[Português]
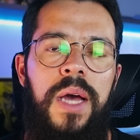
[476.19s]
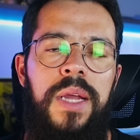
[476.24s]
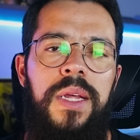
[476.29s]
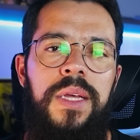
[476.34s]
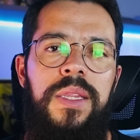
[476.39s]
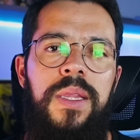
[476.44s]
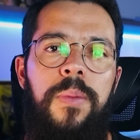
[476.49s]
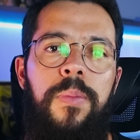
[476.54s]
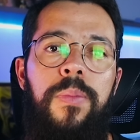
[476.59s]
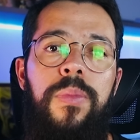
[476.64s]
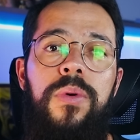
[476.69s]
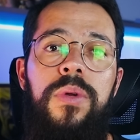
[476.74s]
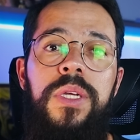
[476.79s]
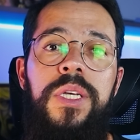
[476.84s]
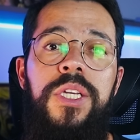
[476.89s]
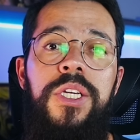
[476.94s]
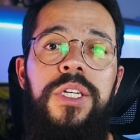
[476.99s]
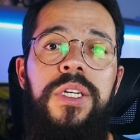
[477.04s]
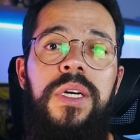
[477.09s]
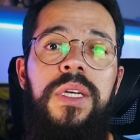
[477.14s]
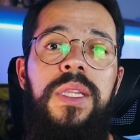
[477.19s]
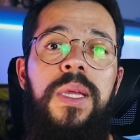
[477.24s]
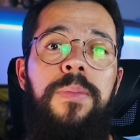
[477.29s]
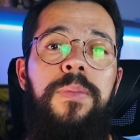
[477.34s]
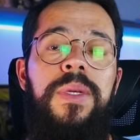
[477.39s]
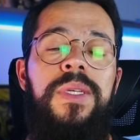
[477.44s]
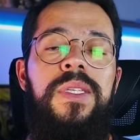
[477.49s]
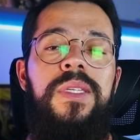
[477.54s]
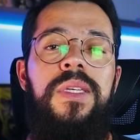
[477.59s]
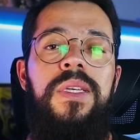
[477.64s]
área da política e da
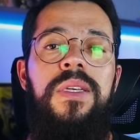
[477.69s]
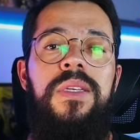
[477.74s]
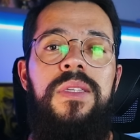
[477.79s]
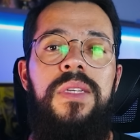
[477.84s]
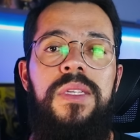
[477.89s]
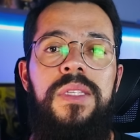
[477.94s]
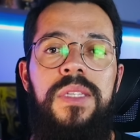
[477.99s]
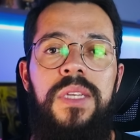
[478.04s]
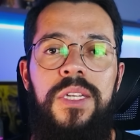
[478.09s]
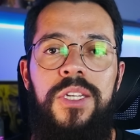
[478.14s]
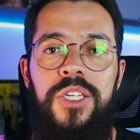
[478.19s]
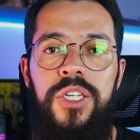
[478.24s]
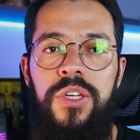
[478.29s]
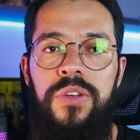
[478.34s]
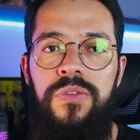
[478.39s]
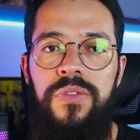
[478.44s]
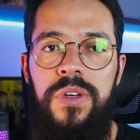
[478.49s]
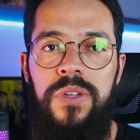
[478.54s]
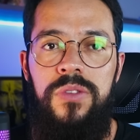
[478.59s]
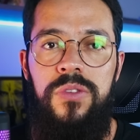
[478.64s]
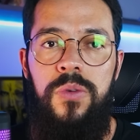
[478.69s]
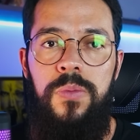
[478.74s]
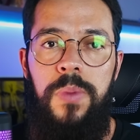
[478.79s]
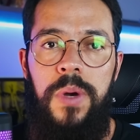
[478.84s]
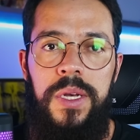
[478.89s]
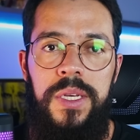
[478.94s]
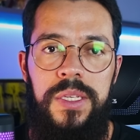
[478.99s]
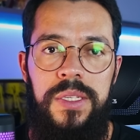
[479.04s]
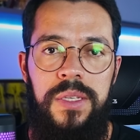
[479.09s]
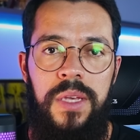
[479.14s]
pesquisa científica do seu
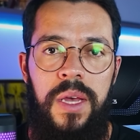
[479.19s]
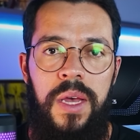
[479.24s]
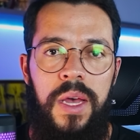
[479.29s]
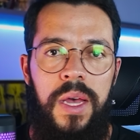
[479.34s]
país.